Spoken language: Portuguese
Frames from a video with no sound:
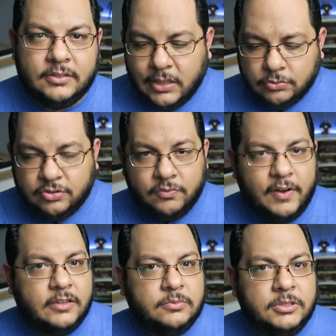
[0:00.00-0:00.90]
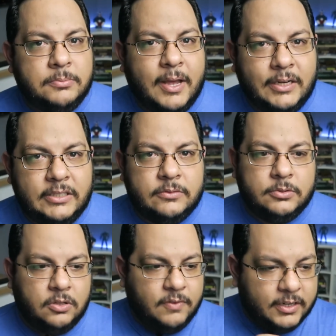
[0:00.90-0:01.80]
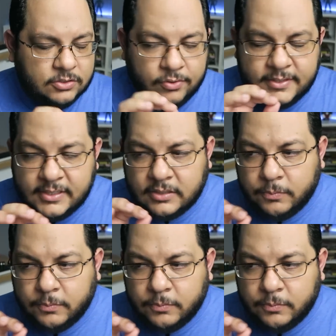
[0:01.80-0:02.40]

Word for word: Então são vários minimalismos, são várias coisinhas